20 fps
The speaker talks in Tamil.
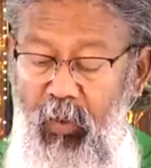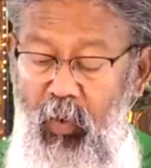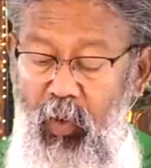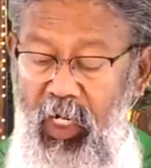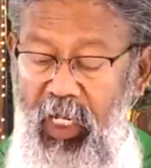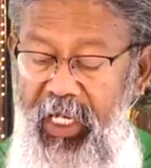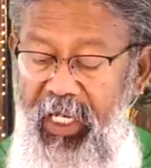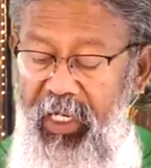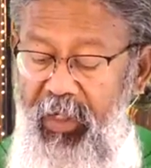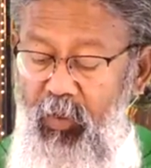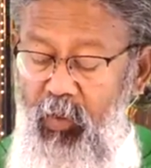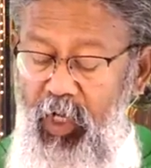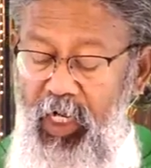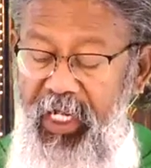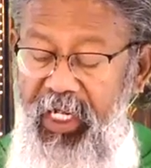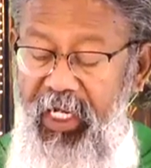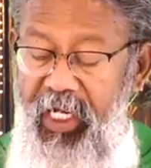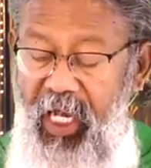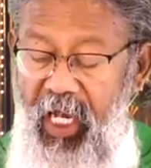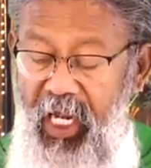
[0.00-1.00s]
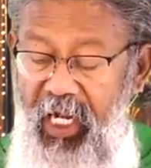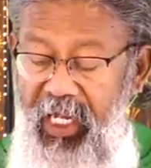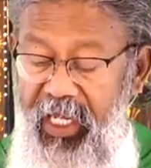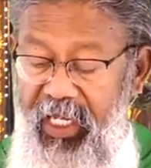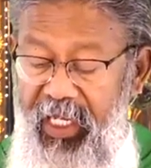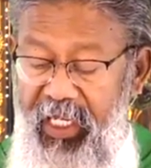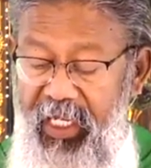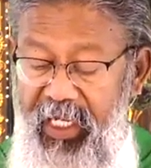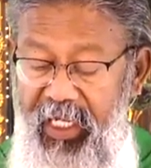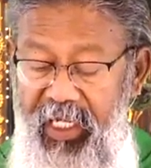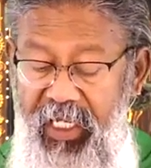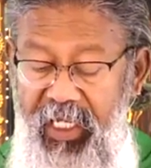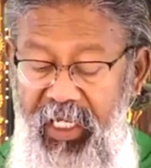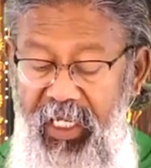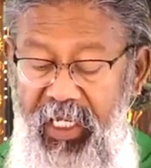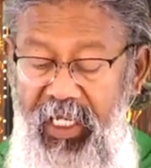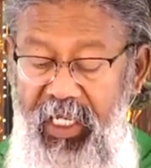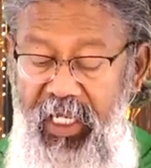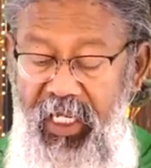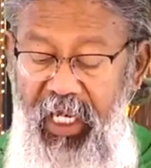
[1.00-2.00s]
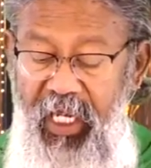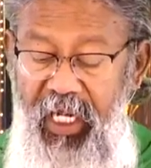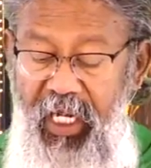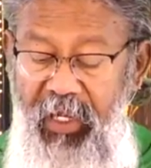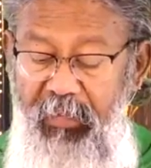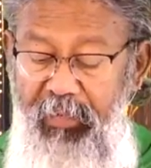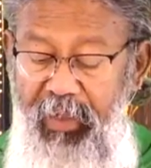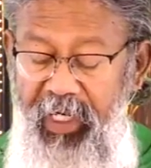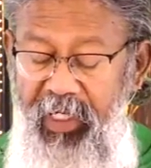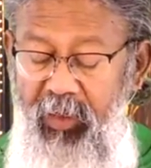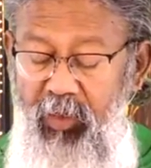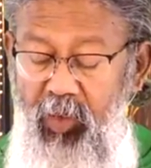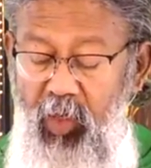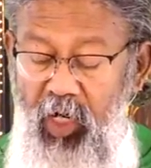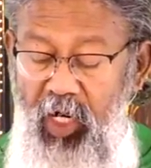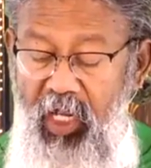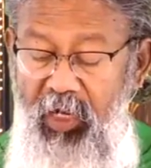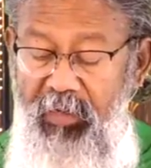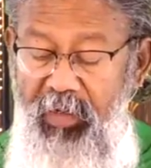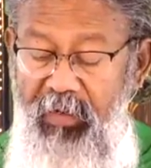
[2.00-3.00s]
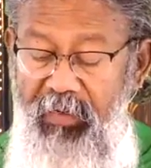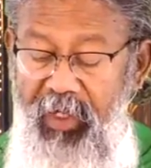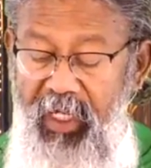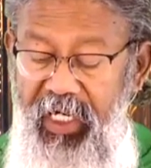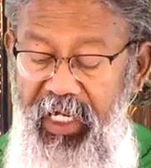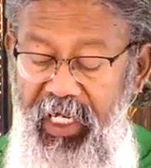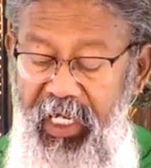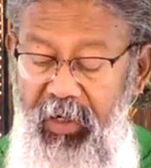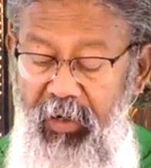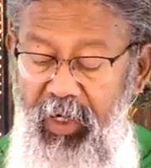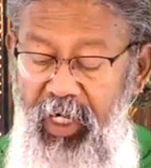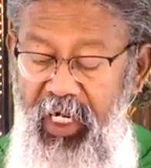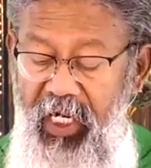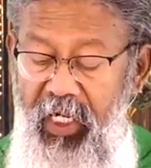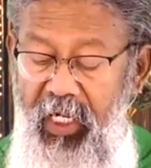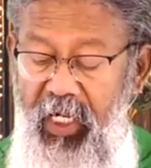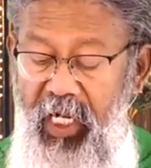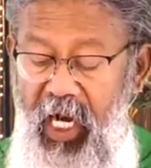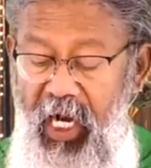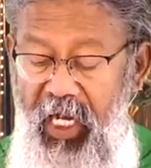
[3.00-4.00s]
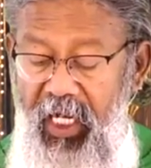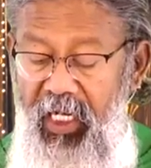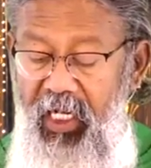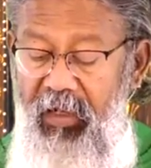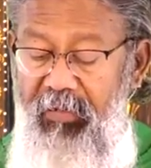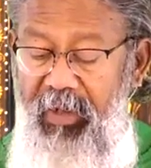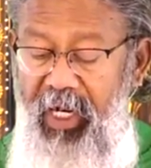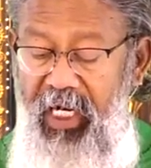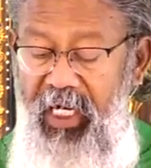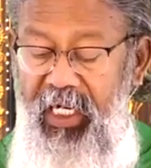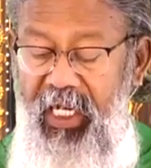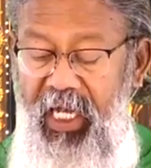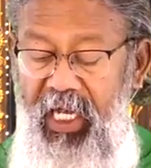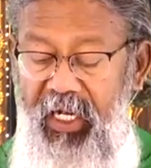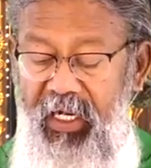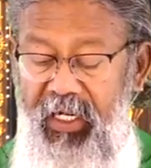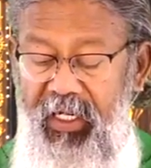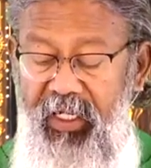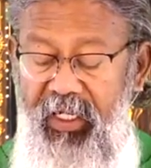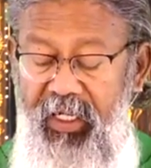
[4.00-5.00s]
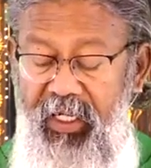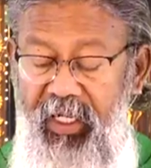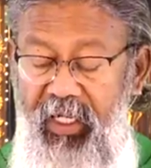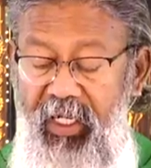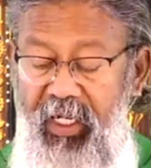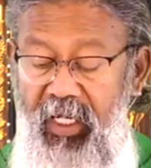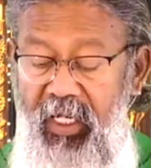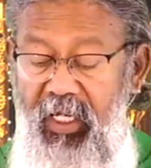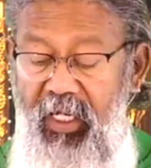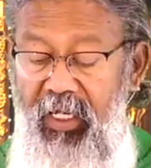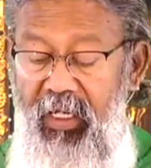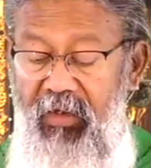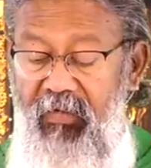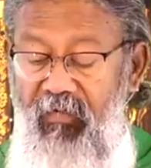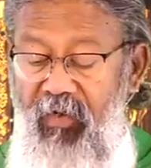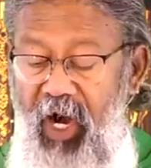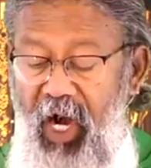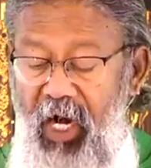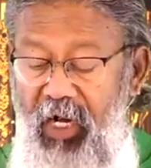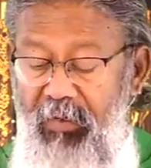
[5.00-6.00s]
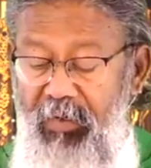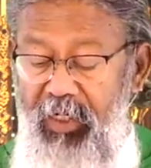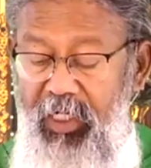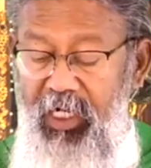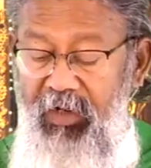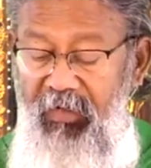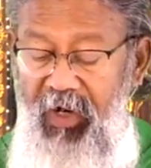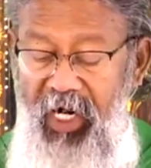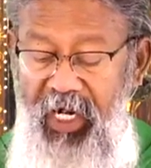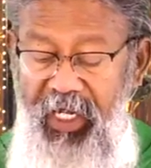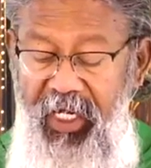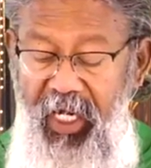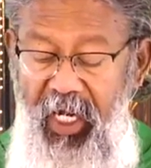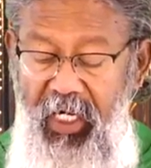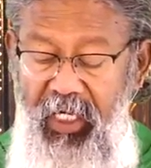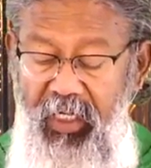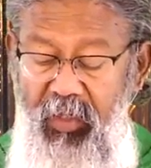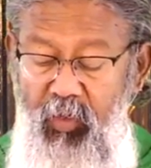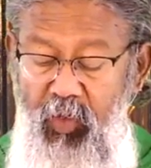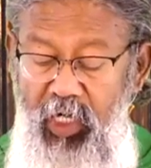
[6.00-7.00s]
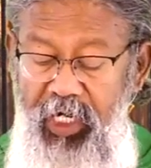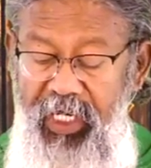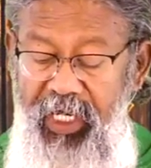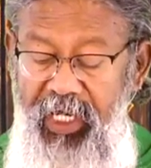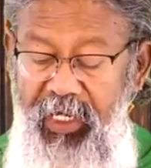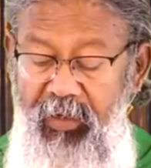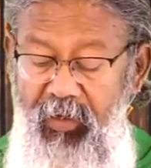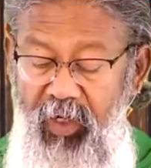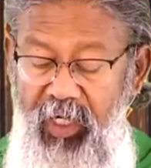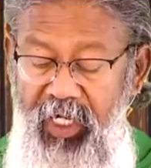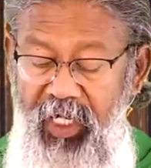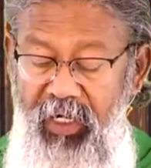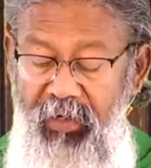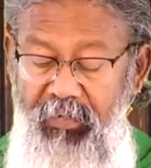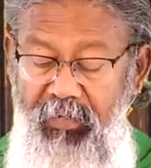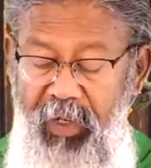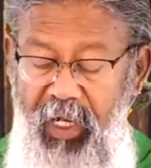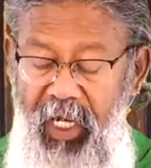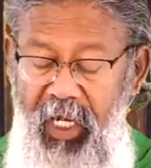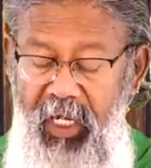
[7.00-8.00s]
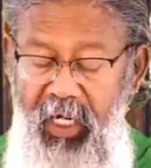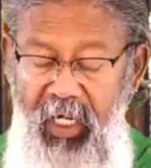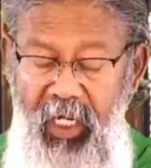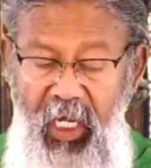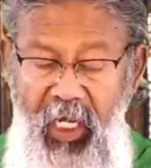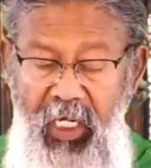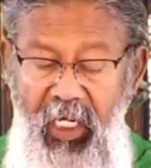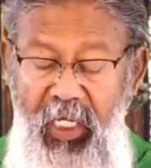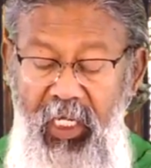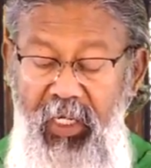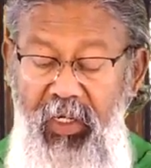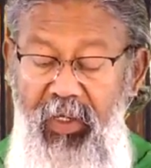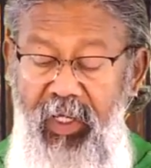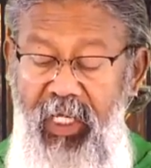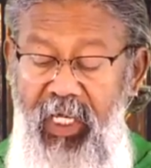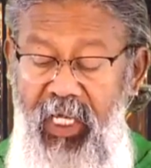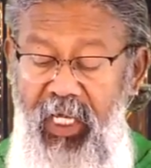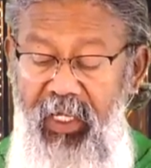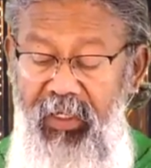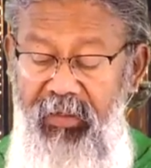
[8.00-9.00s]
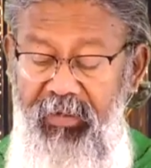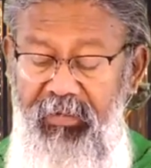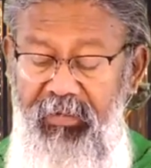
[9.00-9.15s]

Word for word: உலகின் ஒளி நானே என்னை பின்தொடர்பவர் இருளில் நடக்க மாட்டார் வாழ்வுக்கு வழிகாட்டு ஒளியை கொண்டிருப்பார் அலேலியா